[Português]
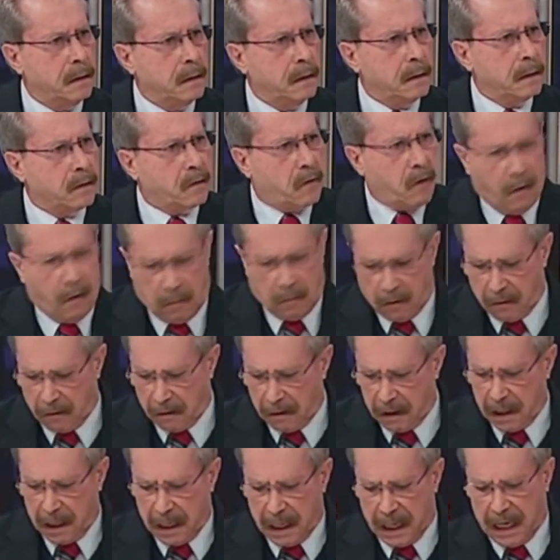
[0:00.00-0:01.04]
como
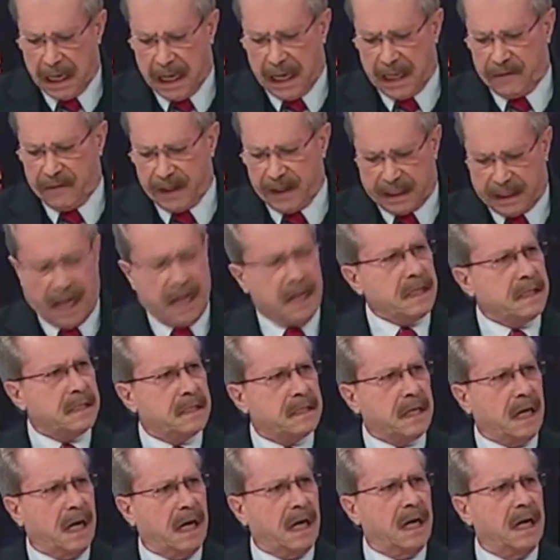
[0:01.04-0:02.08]

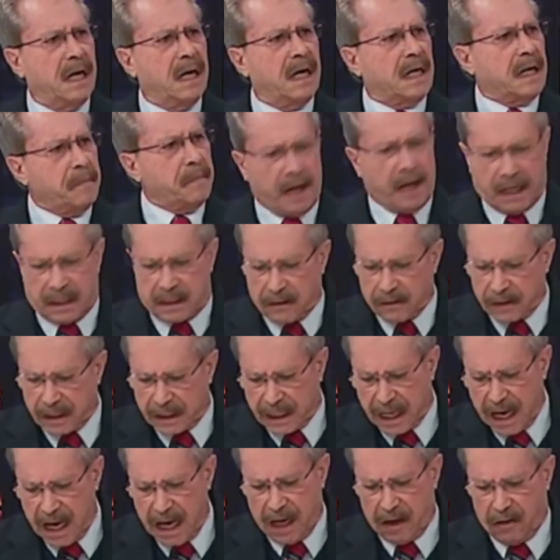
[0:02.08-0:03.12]
advertência, reparação de
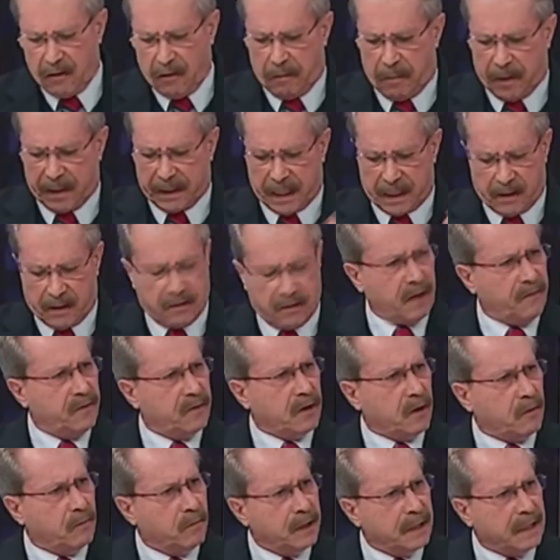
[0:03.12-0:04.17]
dano, prestação de serviço à
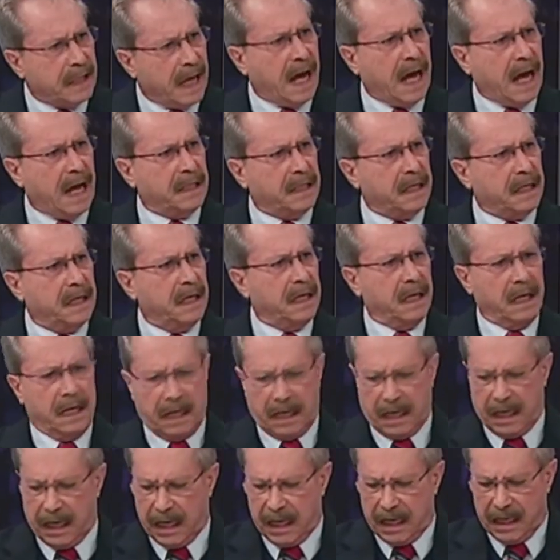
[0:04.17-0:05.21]
comunidade,
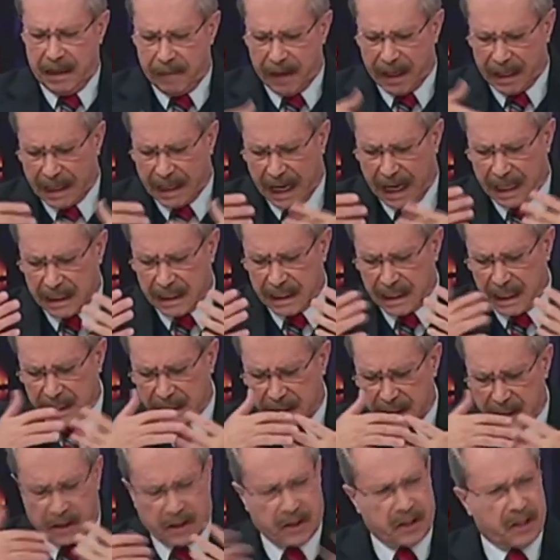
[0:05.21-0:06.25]
eh, liberdade
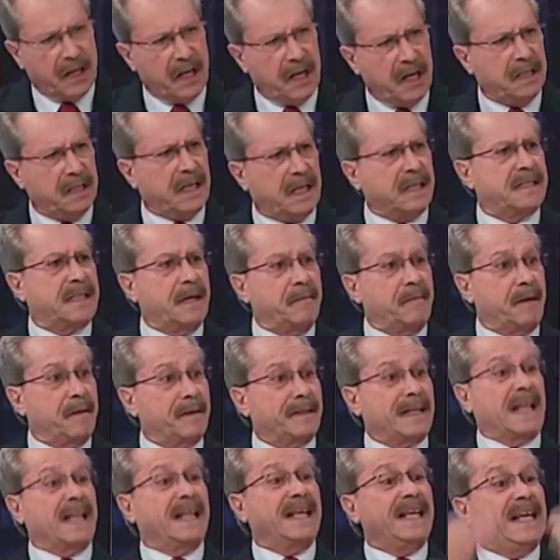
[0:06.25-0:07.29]
assistida,
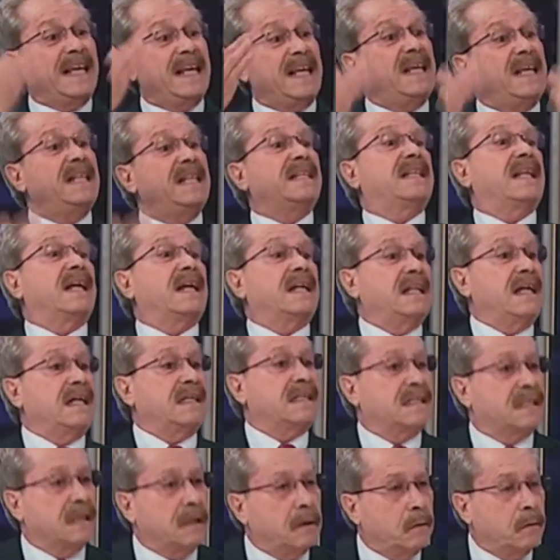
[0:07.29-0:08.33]
semi-liberdade e
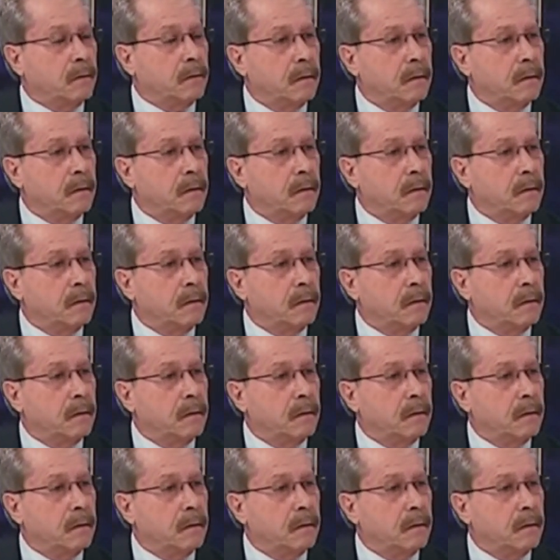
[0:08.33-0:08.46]
internação.